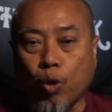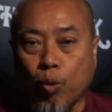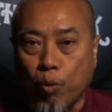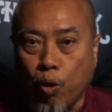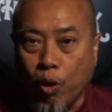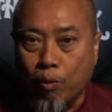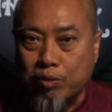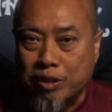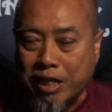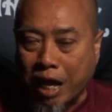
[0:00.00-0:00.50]

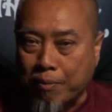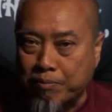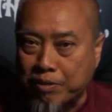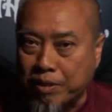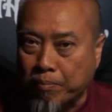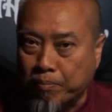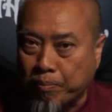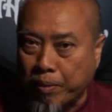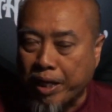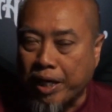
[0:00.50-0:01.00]
ร่วมๆ
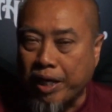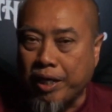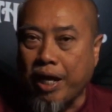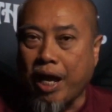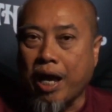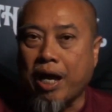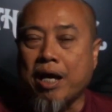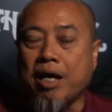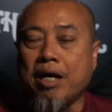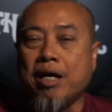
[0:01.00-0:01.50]
30 ปีเนี่
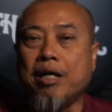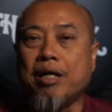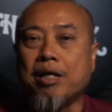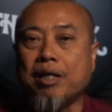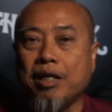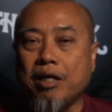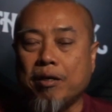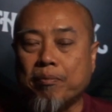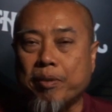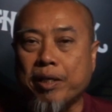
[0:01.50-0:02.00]
ย
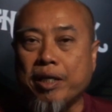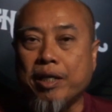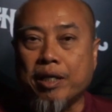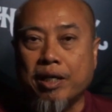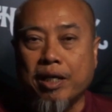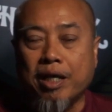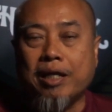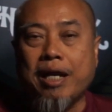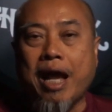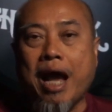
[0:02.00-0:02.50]
เรื่องผี
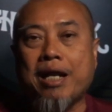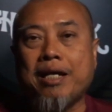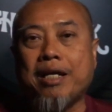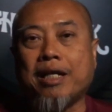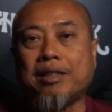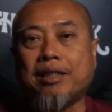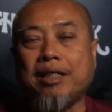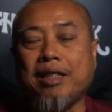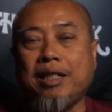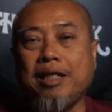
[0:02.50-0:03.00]
เรื่องใดเนี่
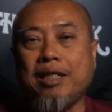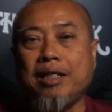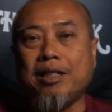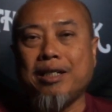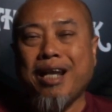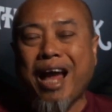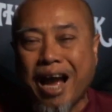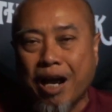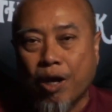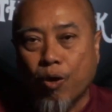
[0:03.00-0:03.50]
ยที่
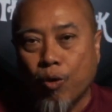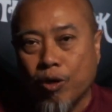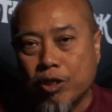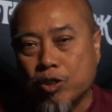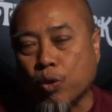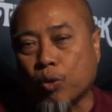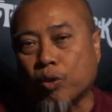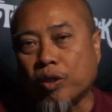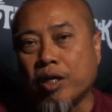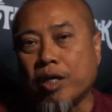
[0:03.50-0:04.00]
น่ากลัวที่
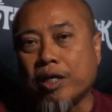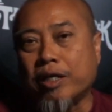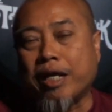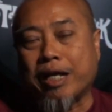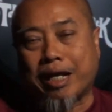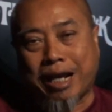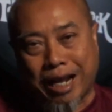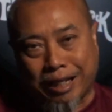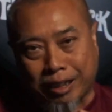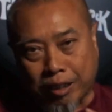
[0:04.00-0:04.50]
สุดใน
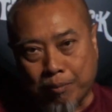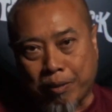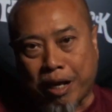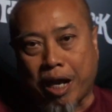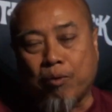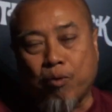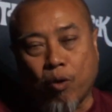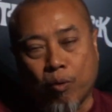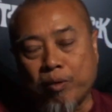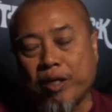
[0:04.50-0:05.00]
การทำงาน
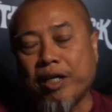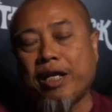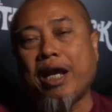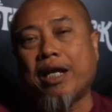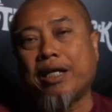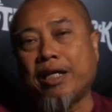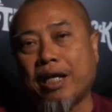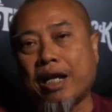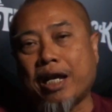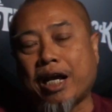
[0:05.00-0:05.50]
ของผมนั่นเอง
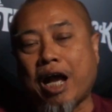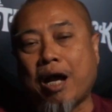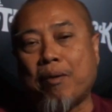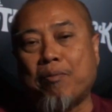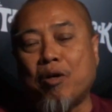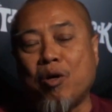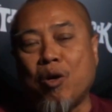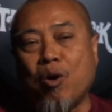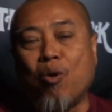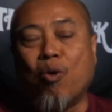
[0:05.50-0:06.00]
เนี่ยนะครับ
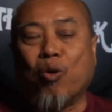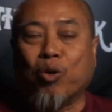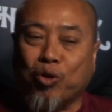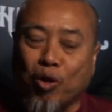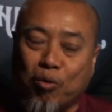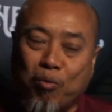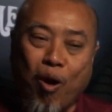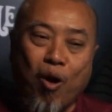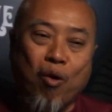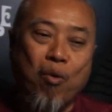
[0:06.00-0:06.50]
โหต้
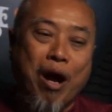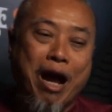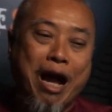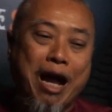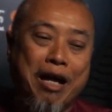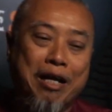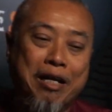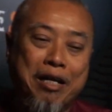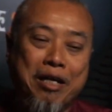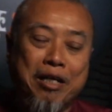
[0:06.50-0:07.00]
องบอกว่า
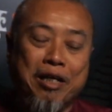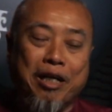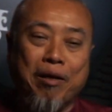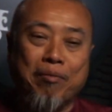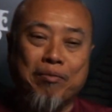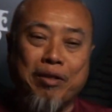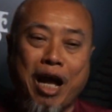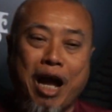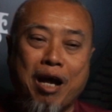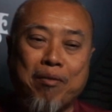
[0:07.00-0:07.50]

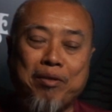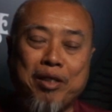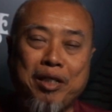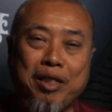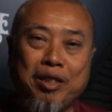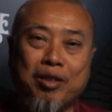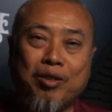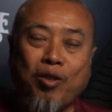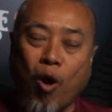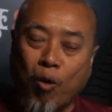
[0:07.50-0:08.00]
คำถามนี้
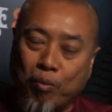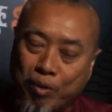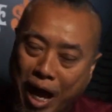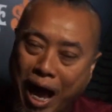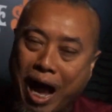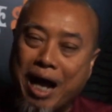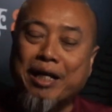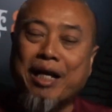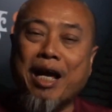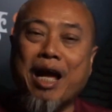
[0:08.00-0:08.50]
ตอบ
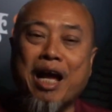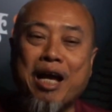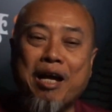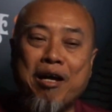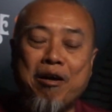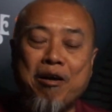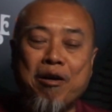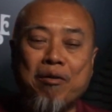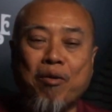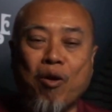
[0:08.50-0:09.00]
ยากนะฮะ
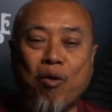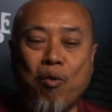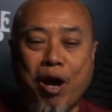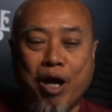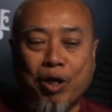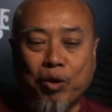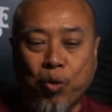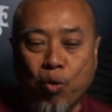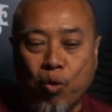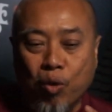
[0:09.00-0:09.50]
เพราะว่า
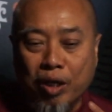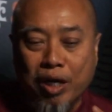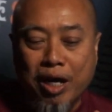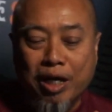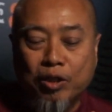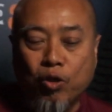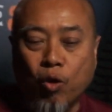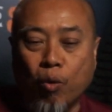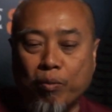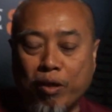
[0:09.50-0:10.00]
ทุกเรื่อง
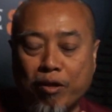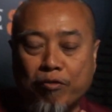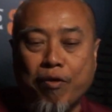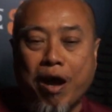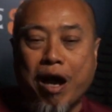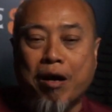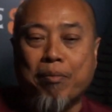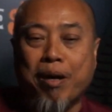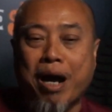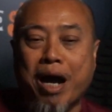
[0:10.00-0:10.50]
ที่ผมได้
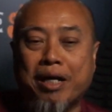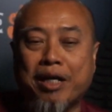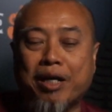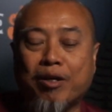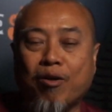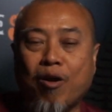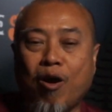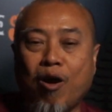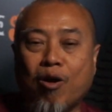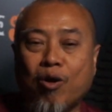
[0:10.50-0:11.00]
ฟังมาเนี่ย
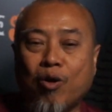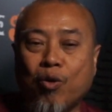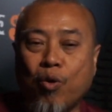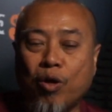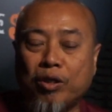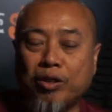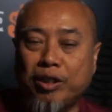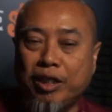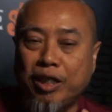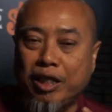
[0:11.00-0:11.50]
ก็ล้ว
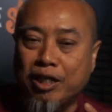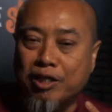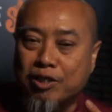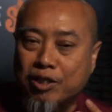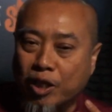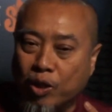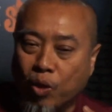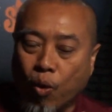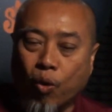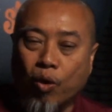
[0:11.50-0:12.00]
นที่
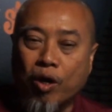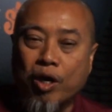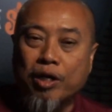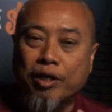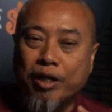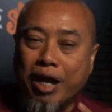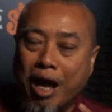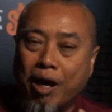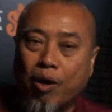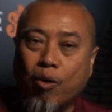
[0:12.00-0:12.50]
สนุก
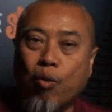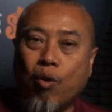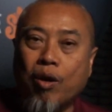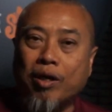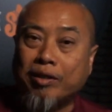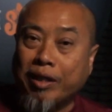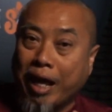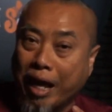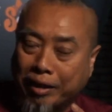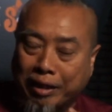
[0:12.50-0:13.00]
น่ากลัว
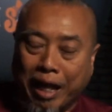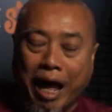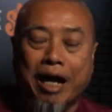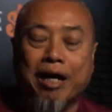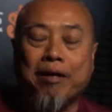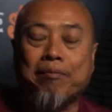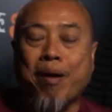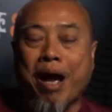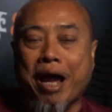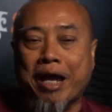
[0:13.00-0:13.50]
แตกต่าง
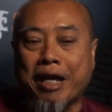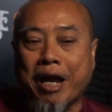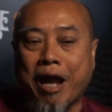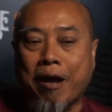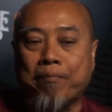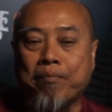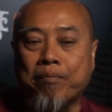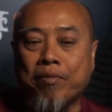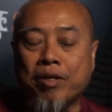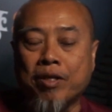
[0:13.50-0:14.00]
กันไปครั
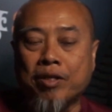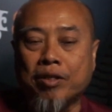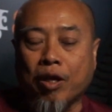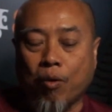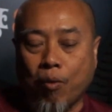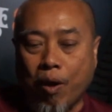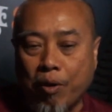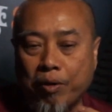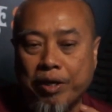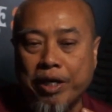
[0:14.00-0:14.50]
บแต่
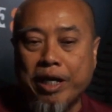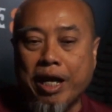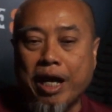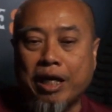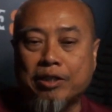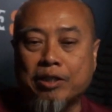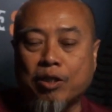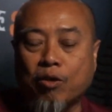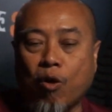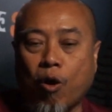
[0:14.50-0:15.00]
ว่าวันนี้เนี่ย
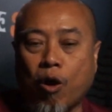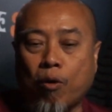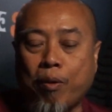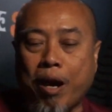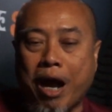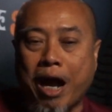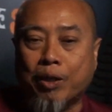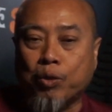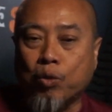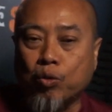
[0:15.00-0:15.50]
จะขอ
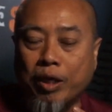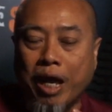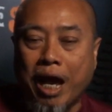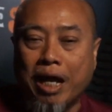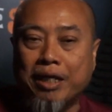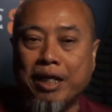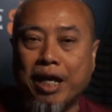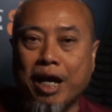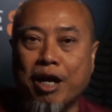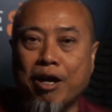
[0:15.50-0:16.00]
พาทุกท่า
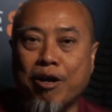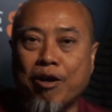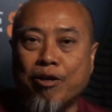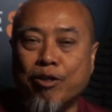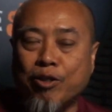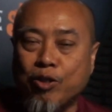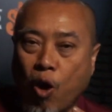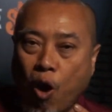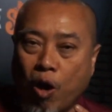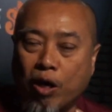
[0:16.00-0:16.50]
นเนี่ย
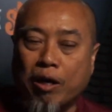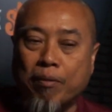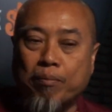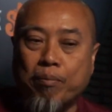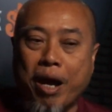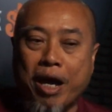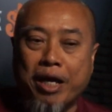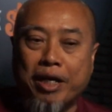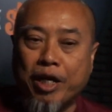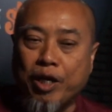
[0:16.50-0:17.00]
ย้อนกลับ
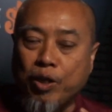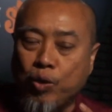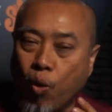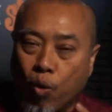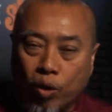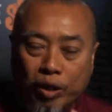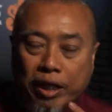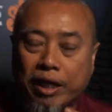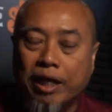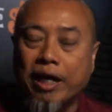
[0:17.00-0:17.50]
ไปในยุ
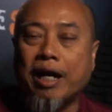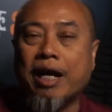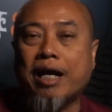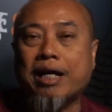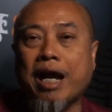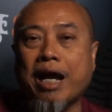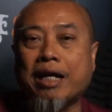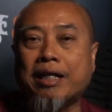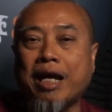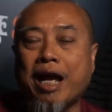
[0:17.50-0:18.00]
คหนึ่งก็แล้ว
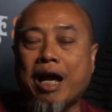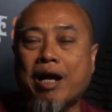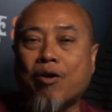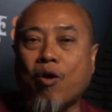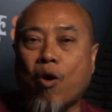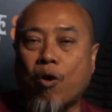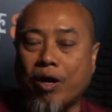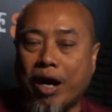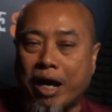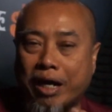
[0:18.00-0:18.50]
กันนะฮะ
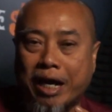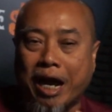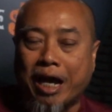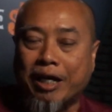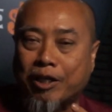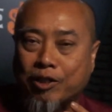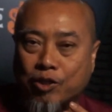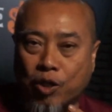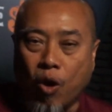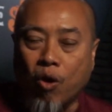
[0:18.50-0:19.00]
ของรายการ
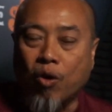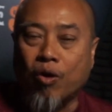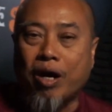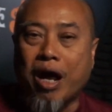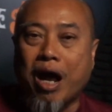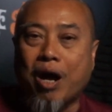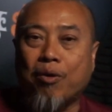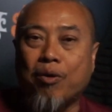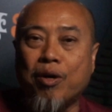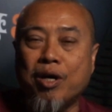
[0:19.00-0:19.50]
เดอะช็อคของ
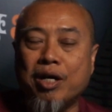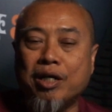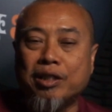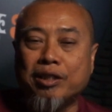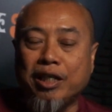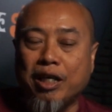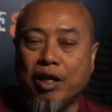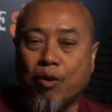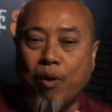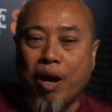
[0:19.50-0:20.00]
เรา
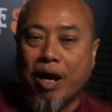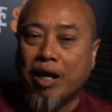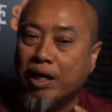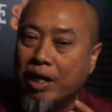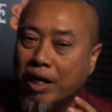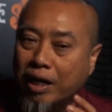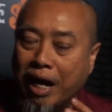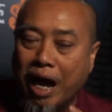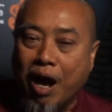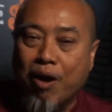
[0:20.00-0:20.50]
ที่เรียกว่า
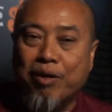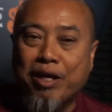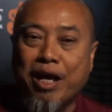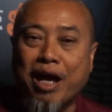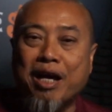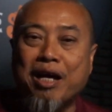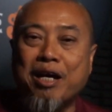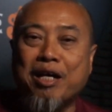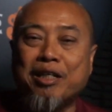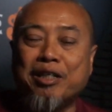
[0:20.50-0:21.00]
เรื่องเล่าเนี่
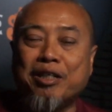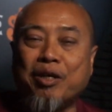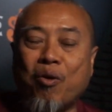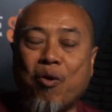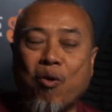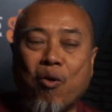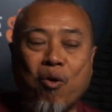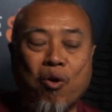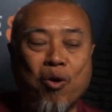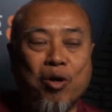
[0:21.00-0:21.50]
ยโอ้
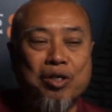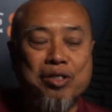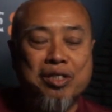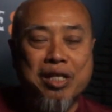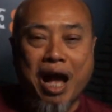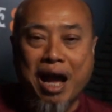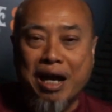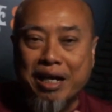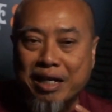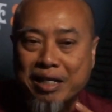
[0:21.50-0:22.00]
โหส
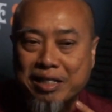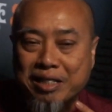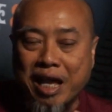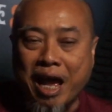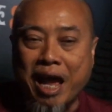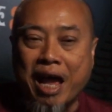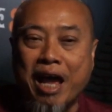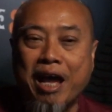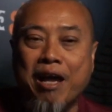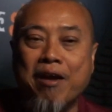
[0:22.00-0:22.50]
ร้างกระแส
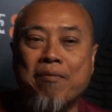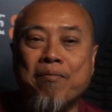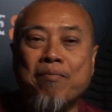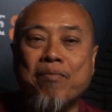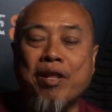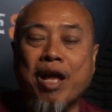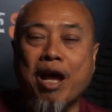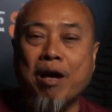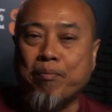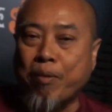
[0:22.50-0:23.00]

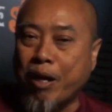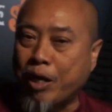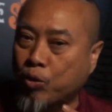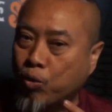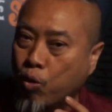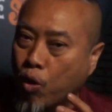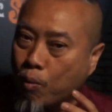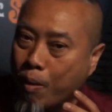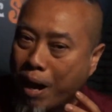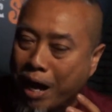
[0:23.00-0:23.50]
นะไป
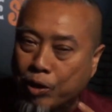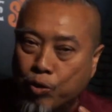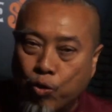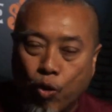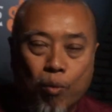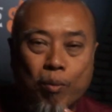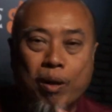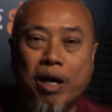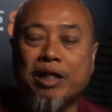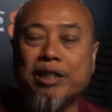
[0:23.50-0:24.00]
ทั่วบ้านทั่
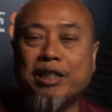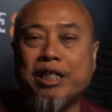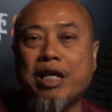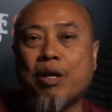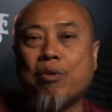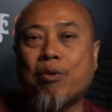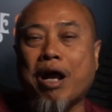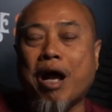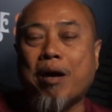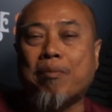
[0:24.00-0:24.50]
วเมืองเลยทีเดี
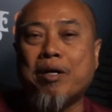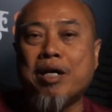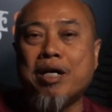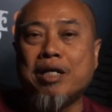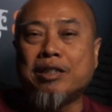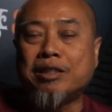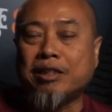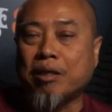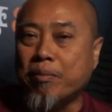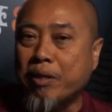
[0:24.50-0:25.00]
ยวครับ
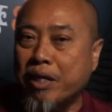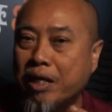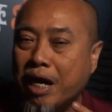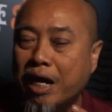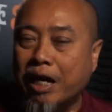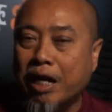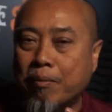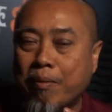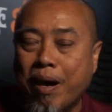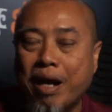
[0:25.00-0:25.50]
จะมีเรื่อ
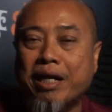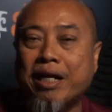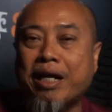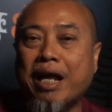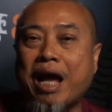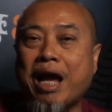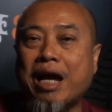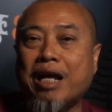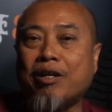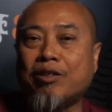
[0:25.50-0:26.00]
งอะไรบ้างเนี่ย
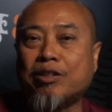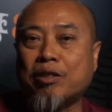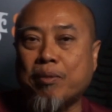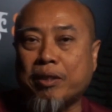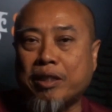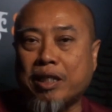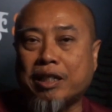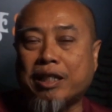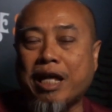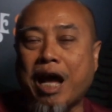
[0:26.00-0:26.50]
นะฮะ เราจะมา
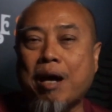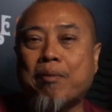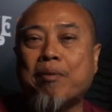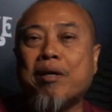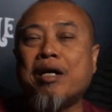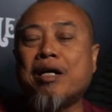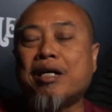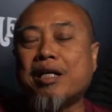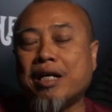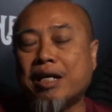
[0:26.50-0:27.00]
ติดตาม
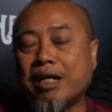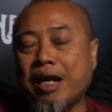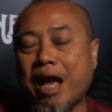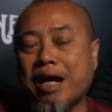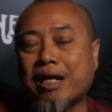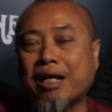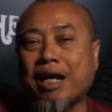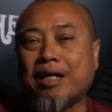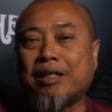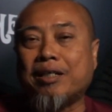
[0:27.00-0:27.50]
เรื่องแร
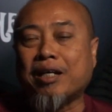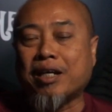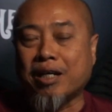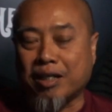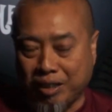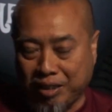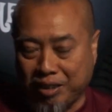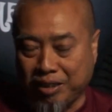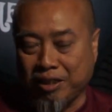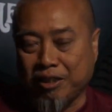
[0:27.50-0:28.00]
กกันนั่นก็
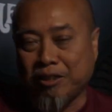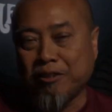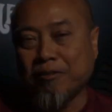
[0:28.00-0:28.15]
คือ